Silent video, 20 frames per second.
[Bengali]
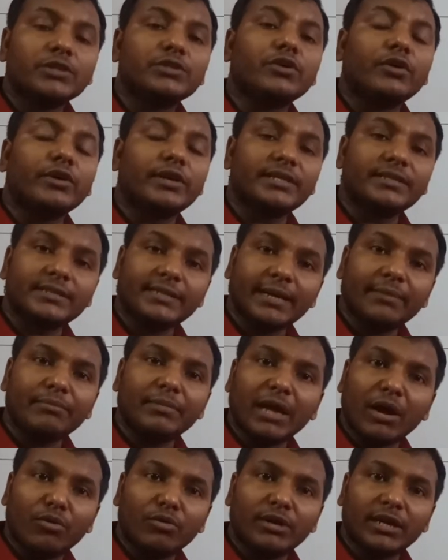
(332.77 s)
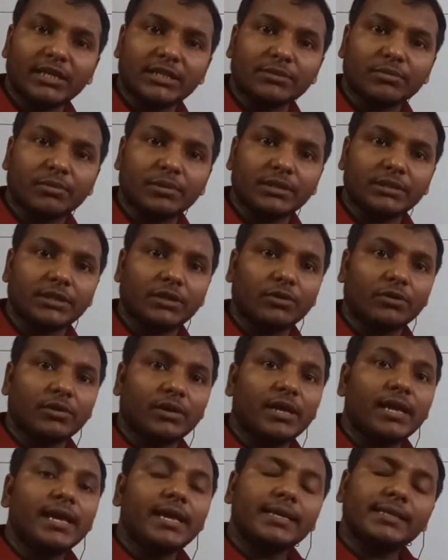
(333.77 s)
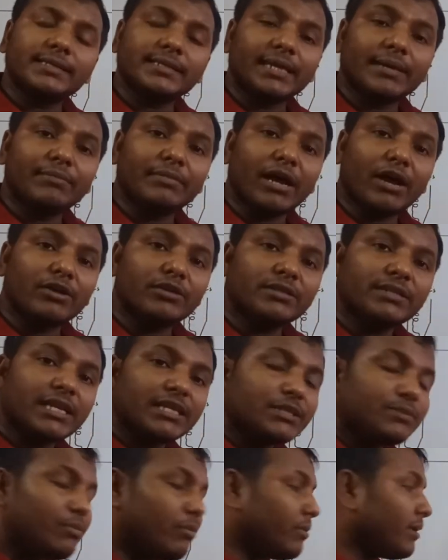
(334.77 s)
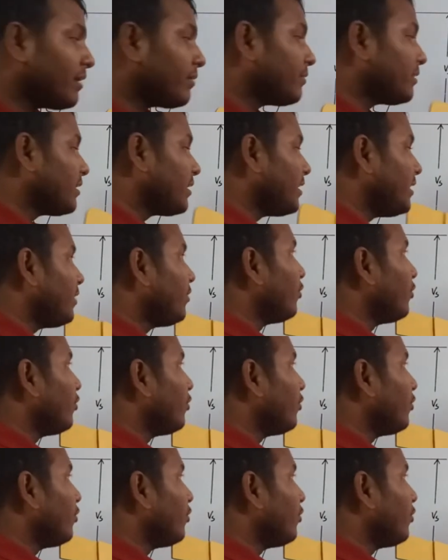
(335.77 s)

সরি স্টেপ ডাউন ট্রান্সফর্মার ছিল স্টেপ ডাউন ট্রান্সফর্মারের মধ্যে কি